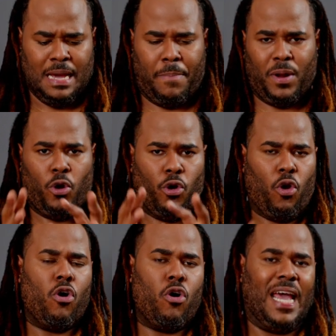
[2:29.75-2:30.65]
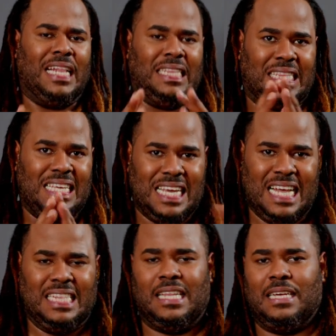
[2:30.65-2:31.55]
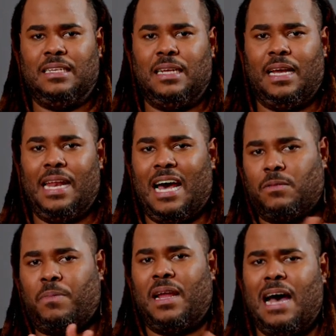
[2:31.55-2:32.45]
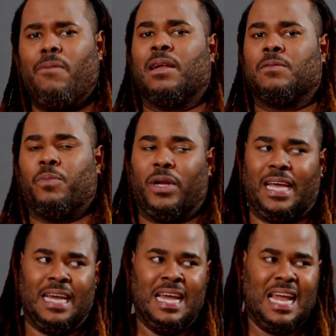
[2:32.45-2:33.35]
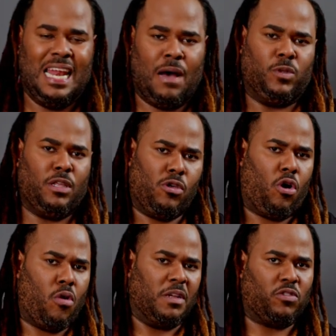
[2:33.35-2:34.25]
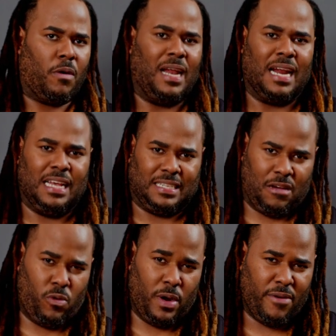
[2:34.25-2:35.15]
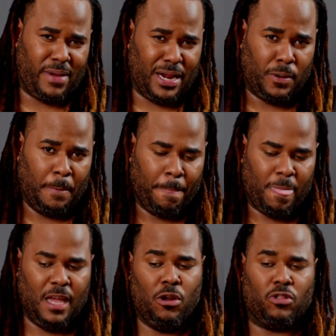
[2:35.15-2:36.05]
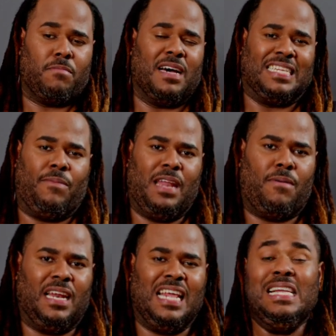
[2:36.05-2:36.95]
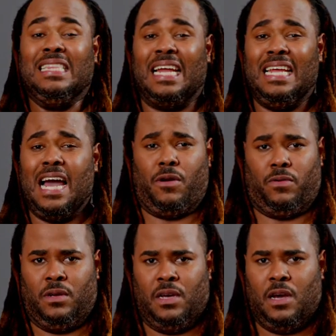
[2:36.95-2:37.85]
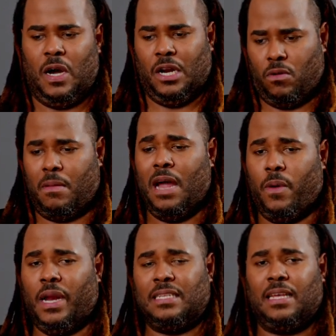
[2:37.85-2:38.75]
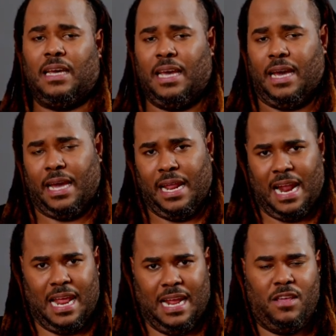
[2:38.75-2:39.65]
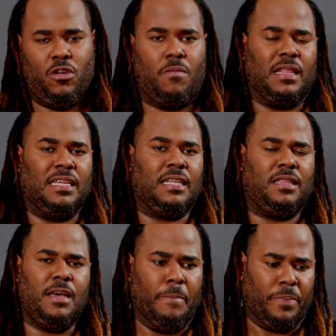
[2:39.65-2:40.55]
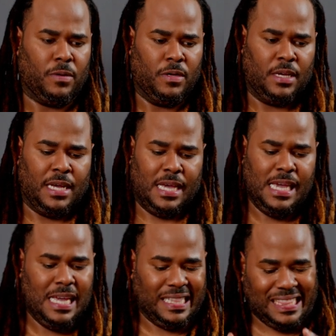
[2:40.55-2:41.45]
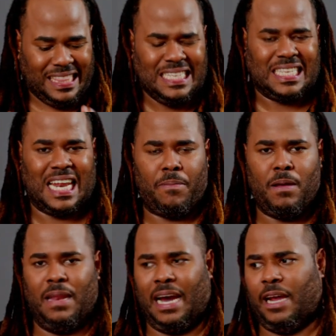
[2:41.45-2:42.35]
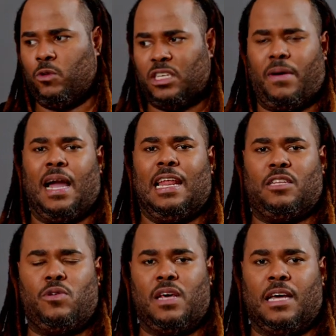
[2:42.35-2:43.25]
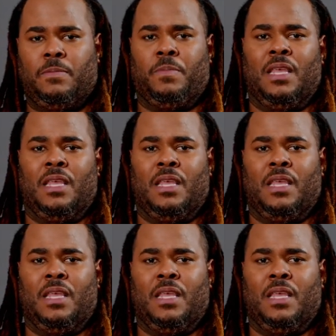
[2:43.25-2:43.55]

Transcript: pero no entienden las palabras, porque la voz de Dios comenzó a hablarle a Saulo en hebreo y los demás hablaban en italiano, en romano, en ese, que, era el idioma de ese tiempo. Y dice la Biblia que lo llevan a la ciudad,